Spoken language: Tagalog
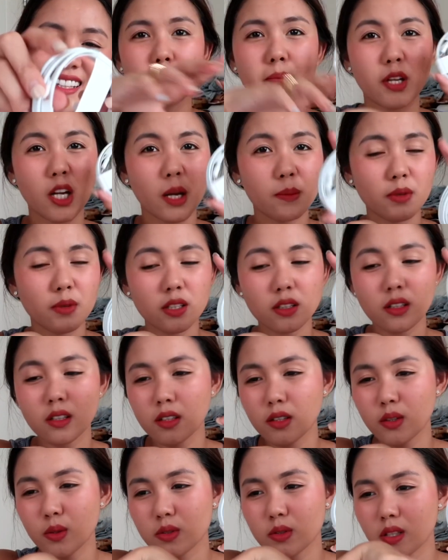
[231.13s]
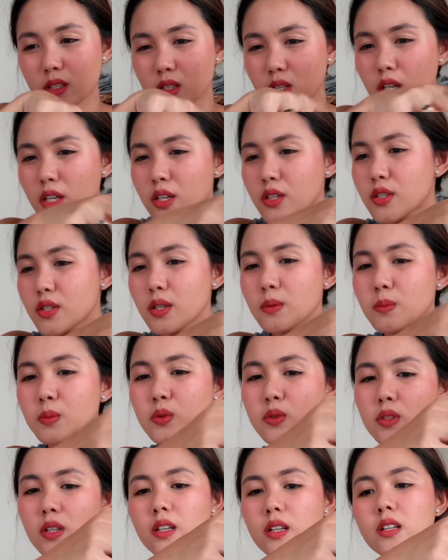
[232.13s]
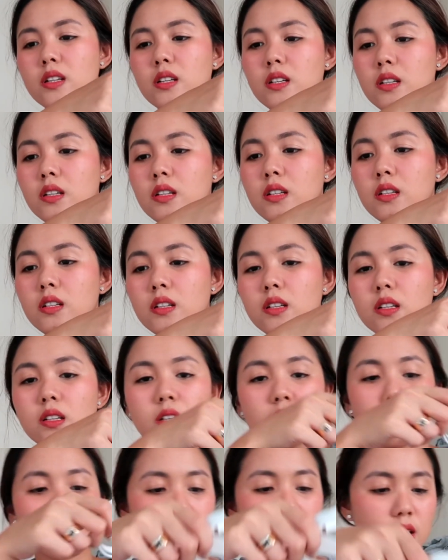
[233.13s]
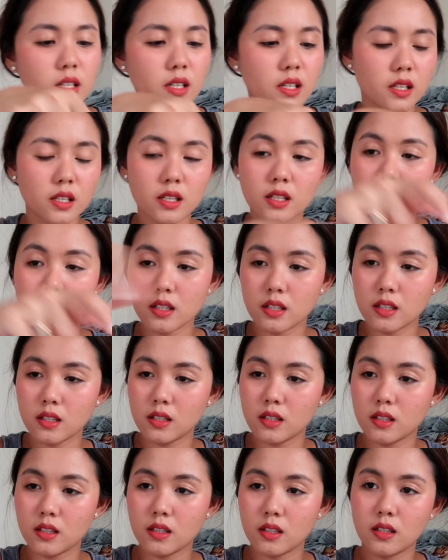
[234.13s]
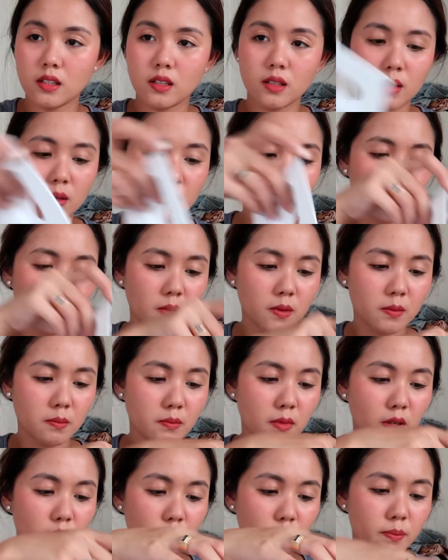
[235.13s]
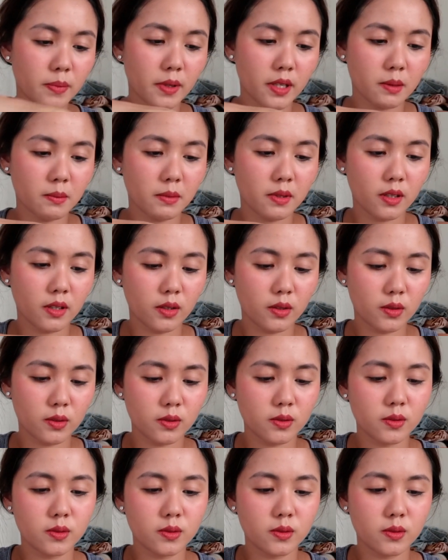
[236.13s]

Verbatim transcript: But I'm not gonna use the charger muna. Kasi, Meron pa naman ako.